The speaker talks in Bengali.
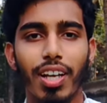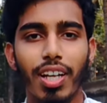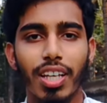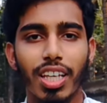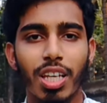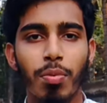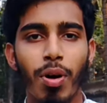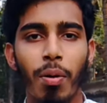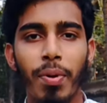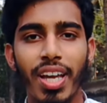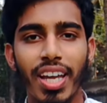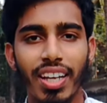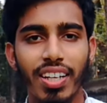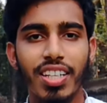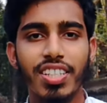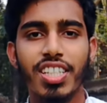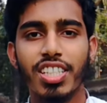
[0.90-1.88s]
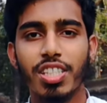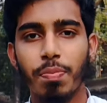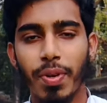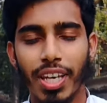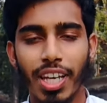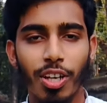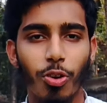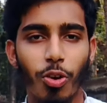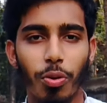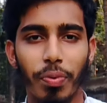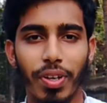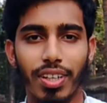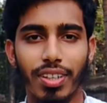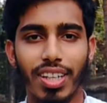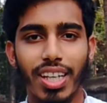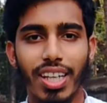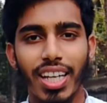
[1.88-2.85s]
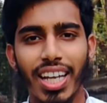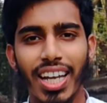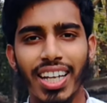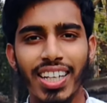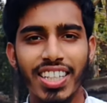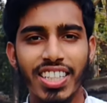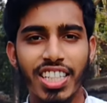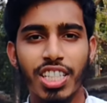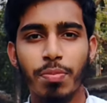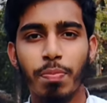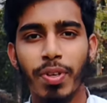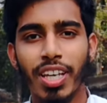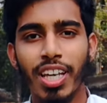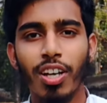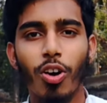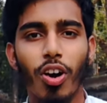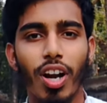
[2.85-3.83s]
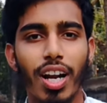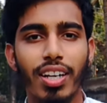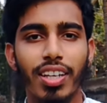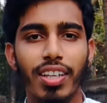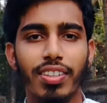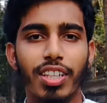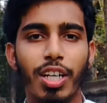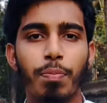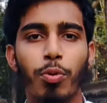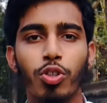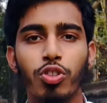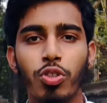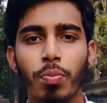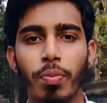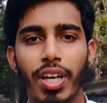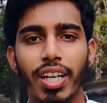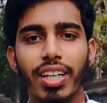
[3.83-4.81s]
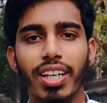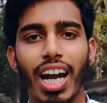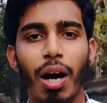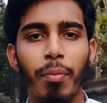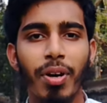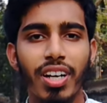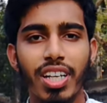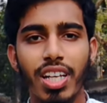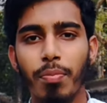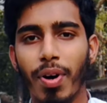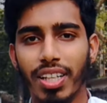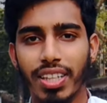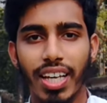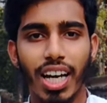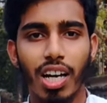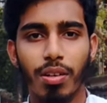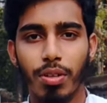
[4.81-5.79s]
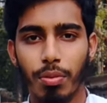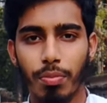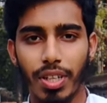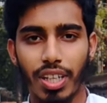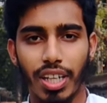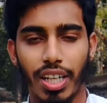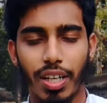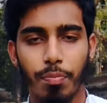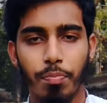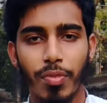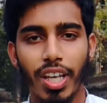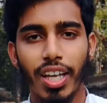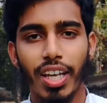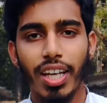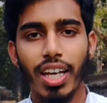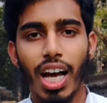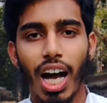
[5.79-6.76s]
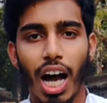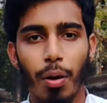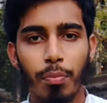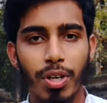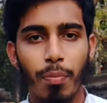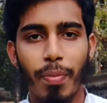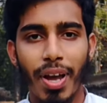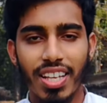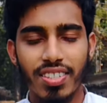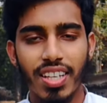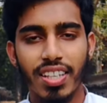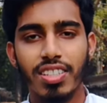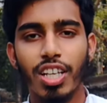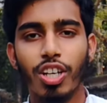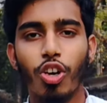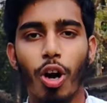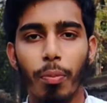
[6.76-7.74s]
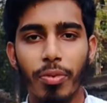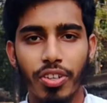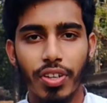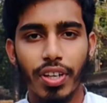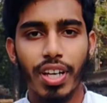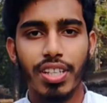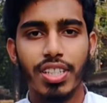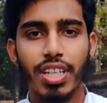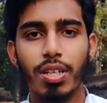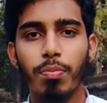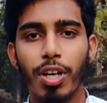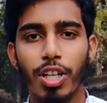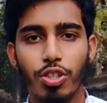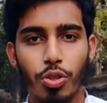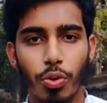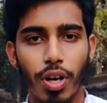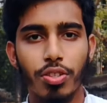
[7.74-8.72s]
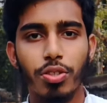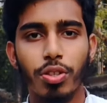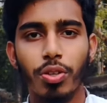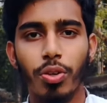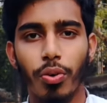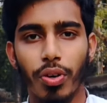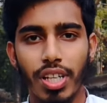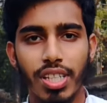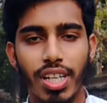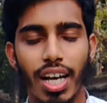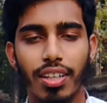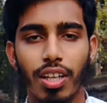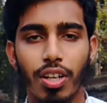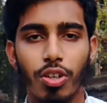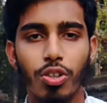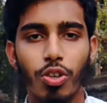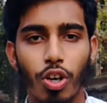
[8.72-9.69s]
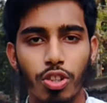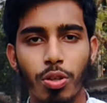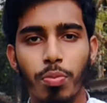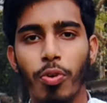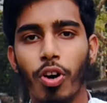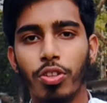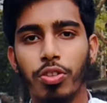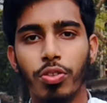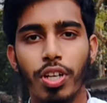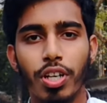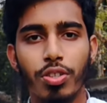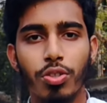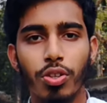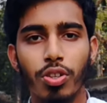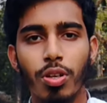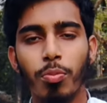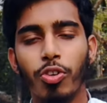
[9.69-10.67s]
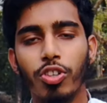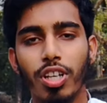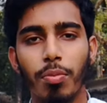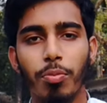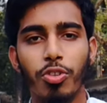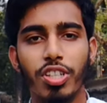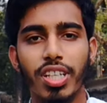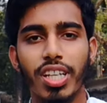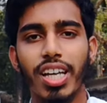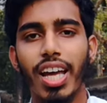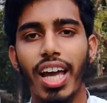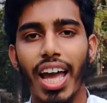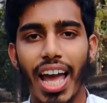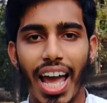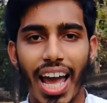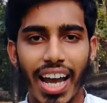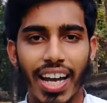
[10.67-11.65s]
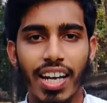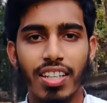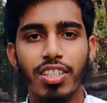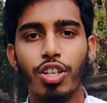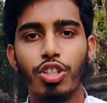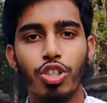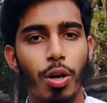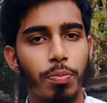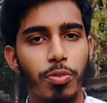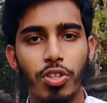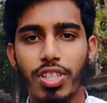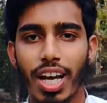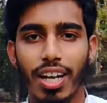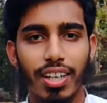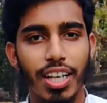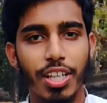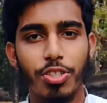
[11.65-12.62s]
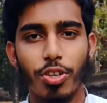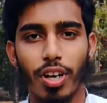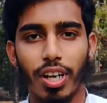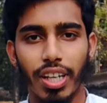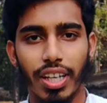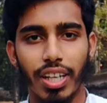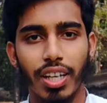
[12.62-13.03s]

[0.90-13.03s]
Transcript: কিভাবে ইংলিশ স্পিকিং করবেন ইংলিশ স্পিকিং করার ক্ষেত্রে প্রথমে গ্রামার নিয়ে মাথা ঘামাবেন না আমরা বেসিক যে কমিউনিকেশন বা যোগাযোগ করি সাধারণ কথোপকথনের জন্য মোটামুটি এক হাজার শব্দ জানলেই চলে